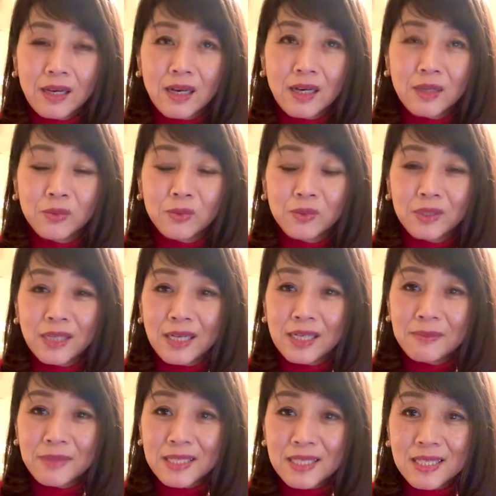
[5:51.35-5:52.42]
あのや
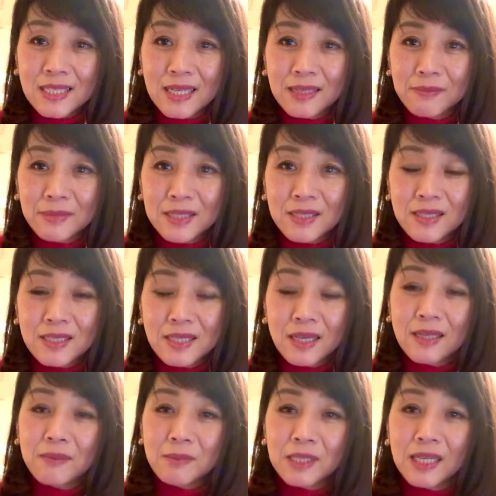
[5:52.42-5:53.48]
りますやります
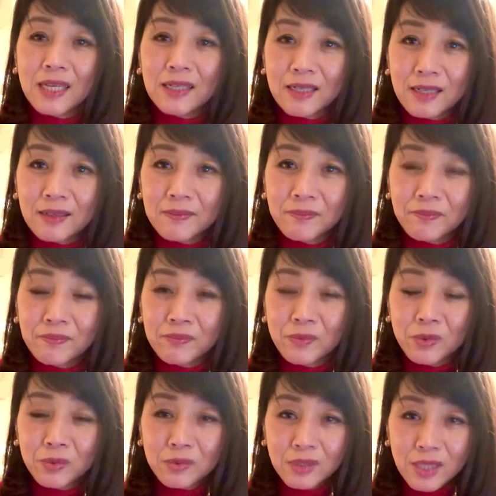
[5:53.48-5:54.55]
詐欺みたいな
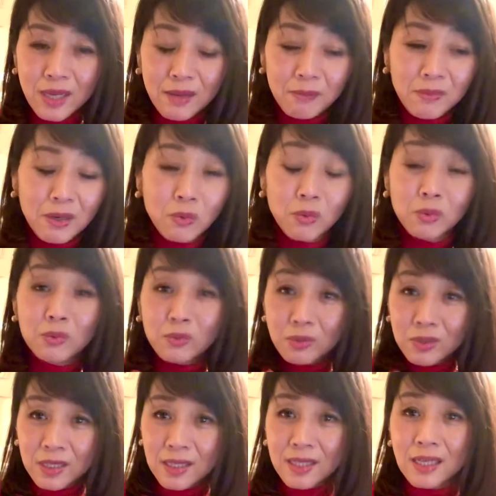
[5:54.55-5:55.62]
のってまあ本
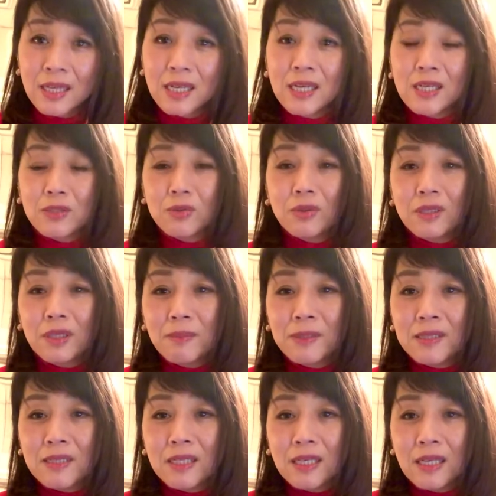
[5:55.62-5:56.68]
当にねそれって
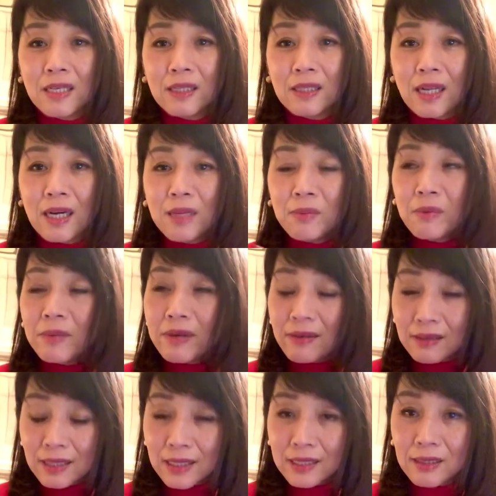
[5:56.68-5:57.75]
別に誰も迷
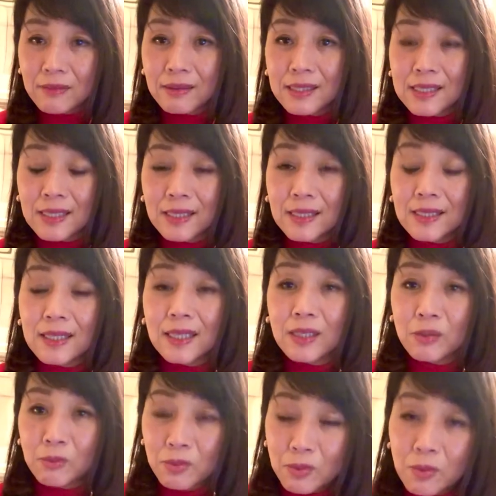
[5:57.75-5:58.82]
惑かけてるわけじゃないんだけ
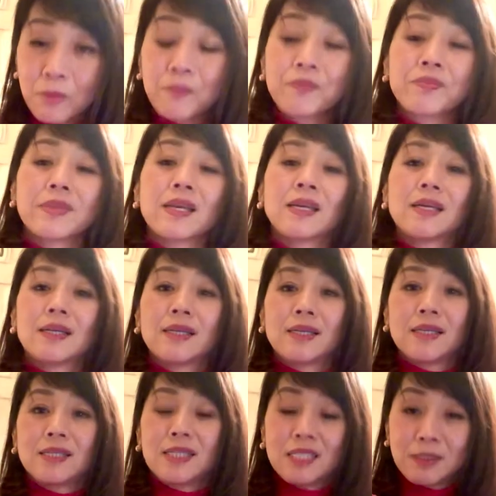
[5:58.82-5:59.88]
ども
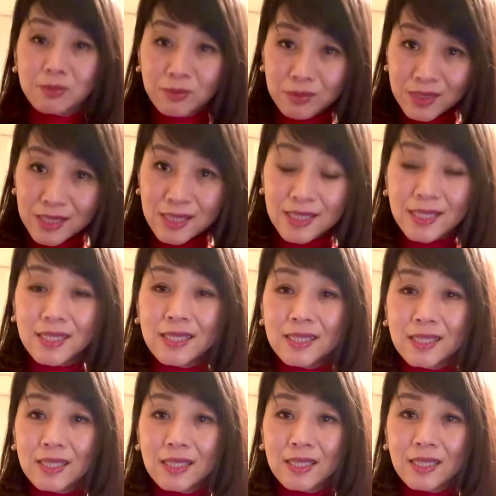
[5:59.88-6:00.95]
自分自身
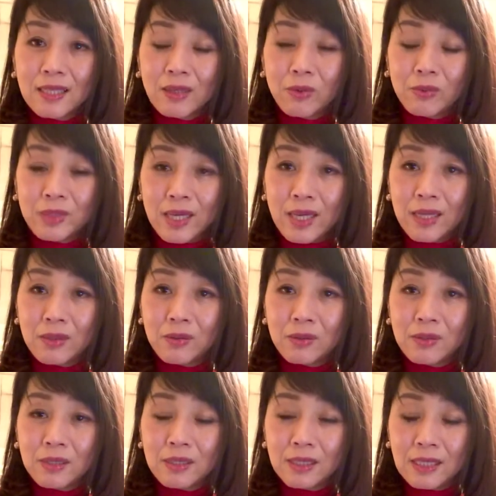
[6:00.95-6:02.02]
をね
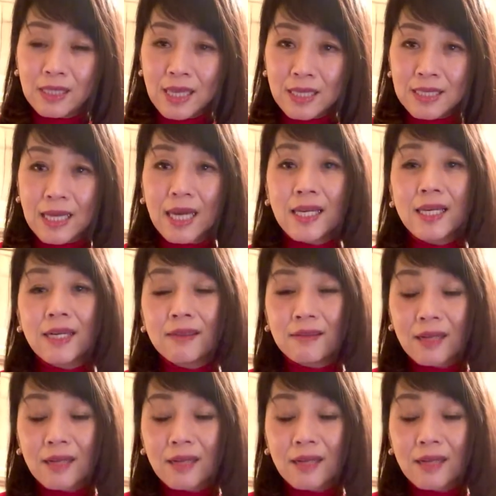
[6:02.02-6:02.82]
にね罪悪